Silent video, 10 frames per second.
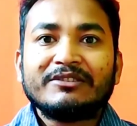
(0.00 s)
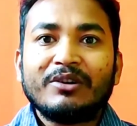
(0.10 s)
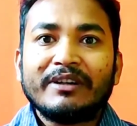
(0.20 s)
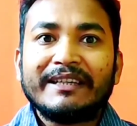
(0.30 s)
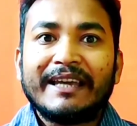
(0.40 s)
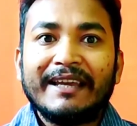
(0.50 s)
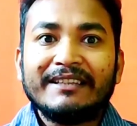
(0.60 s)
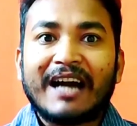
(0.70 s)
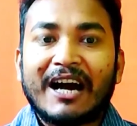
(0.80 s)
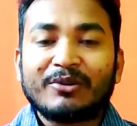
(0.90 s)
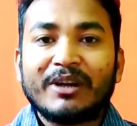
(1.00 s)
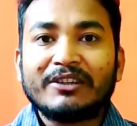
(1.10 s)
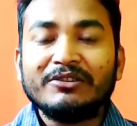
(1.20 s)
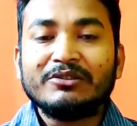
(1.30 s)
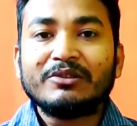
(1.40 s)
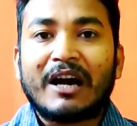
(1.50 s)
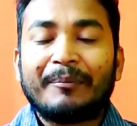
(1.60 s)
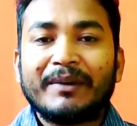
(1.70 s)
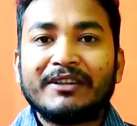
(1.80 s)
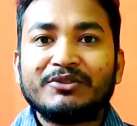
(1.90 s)
তো এই ধারণা কিন্তু
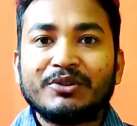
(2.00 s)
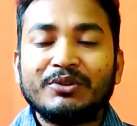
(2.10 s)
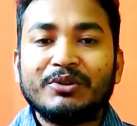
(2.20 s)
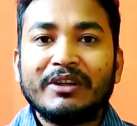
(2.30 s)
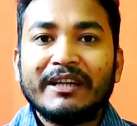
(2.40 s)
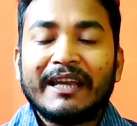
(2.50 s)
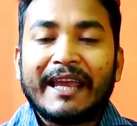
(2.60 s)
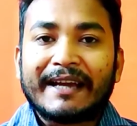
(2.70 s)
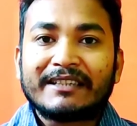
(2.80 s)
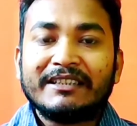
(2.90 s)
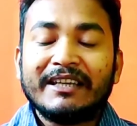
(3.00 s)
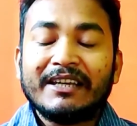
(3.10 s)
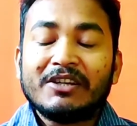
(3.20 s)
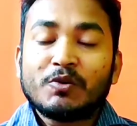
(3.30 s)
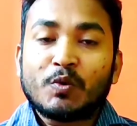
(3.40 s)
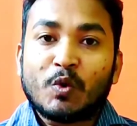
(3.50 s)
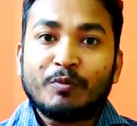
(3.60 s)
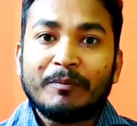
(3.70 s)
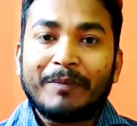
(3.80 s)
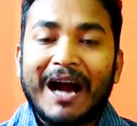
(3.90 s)
আপনার জন্য একটি
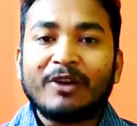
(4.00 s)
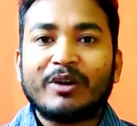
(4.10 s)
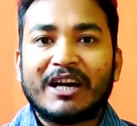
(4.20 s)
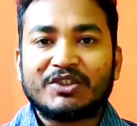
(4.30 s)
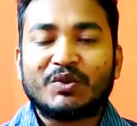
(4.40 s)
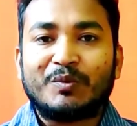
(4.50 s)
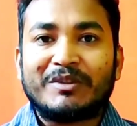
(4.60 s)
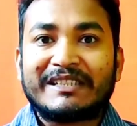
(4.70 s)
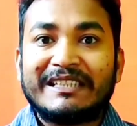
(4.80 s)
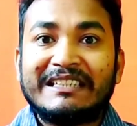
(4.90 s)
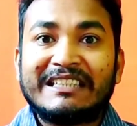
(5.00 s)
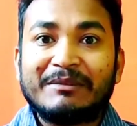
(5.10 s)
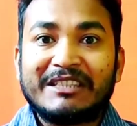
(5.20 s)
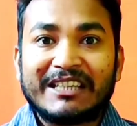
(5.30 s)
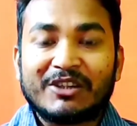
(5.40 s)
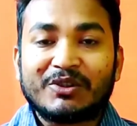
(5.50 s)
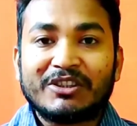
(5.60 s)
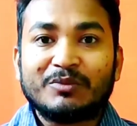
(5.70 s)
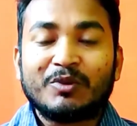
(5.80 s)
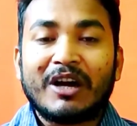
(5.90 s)
খুবই ভালো কাজ করবে স্ক্রিনটা আমি শেয়ার করে
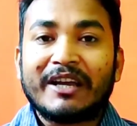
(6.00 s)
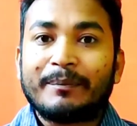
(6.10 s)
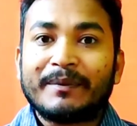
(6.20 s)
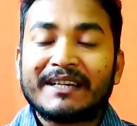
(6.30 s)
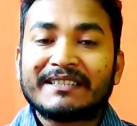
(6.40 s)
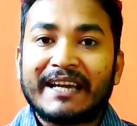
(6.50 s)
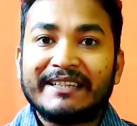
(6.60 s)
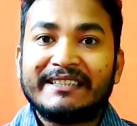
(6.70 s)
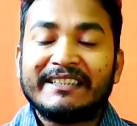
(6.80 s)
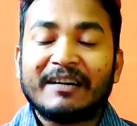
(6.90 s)
দেবো আপনারা সাইটটি